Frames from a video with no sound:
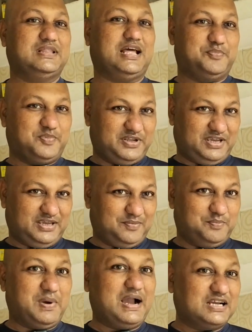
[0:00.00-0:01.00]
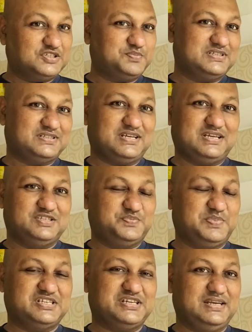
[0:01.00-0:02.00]
তারপরে পাঙাশ মাছটা
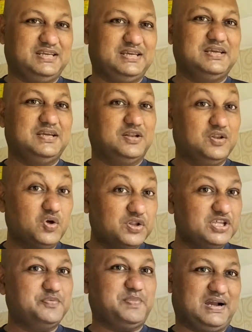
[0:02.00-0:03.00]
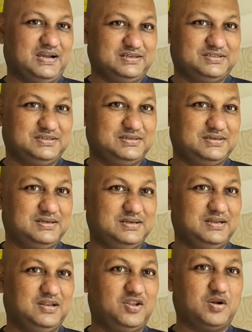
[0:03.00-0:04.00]
স্পেশালি নদীর পাঙাশ
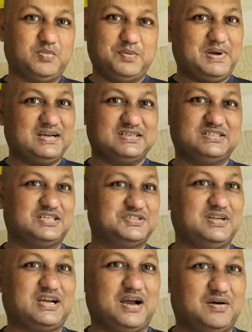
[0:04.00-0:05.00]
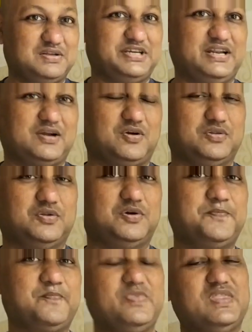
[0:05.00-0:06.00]
নর্মাল পাঙাশটা আসলে খাওয়া যায় না গন্ধ
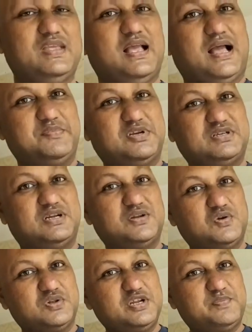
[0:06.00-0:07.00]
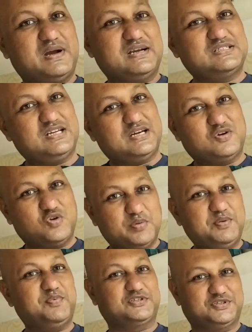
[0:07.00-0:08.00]
আমি আসলে নদীর পাঙাশটা
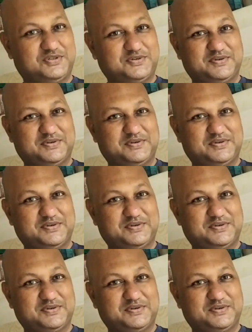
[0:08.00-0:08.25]
খুবই পছন্দ